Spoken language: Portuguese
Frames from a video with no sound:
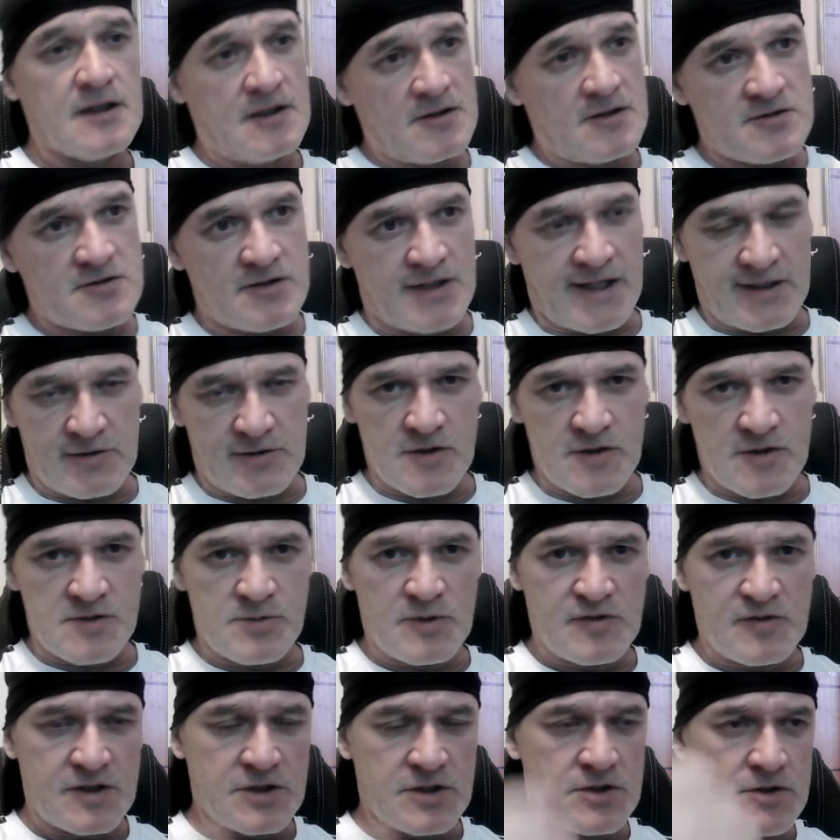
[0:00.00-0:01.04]
Isso lá em
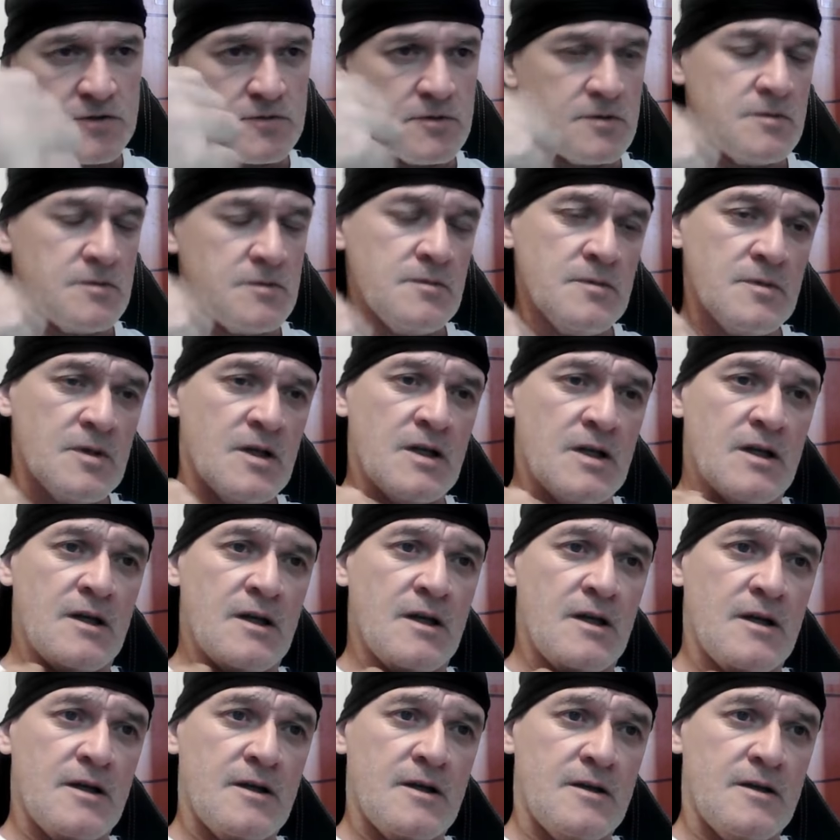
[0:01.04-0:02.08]
2021.
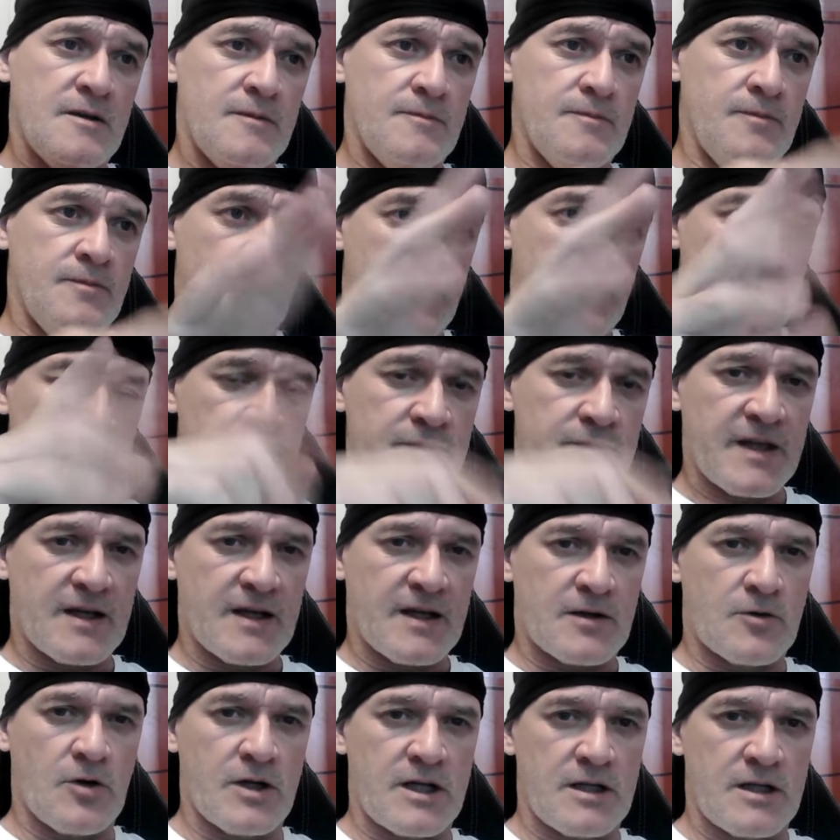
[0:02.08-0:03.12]
E
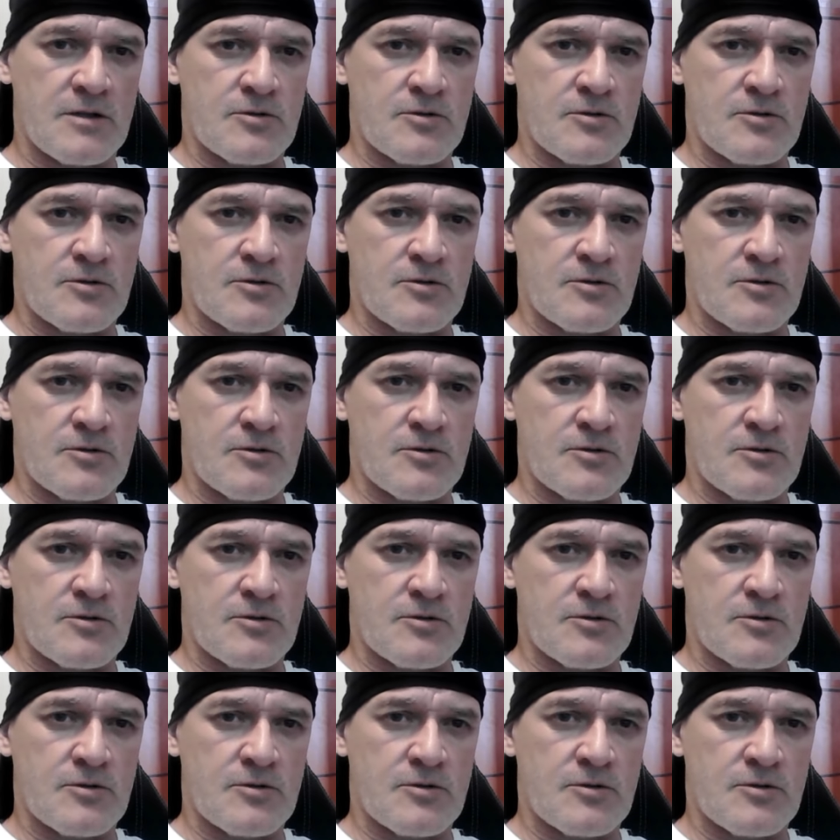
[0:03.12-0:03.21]
agora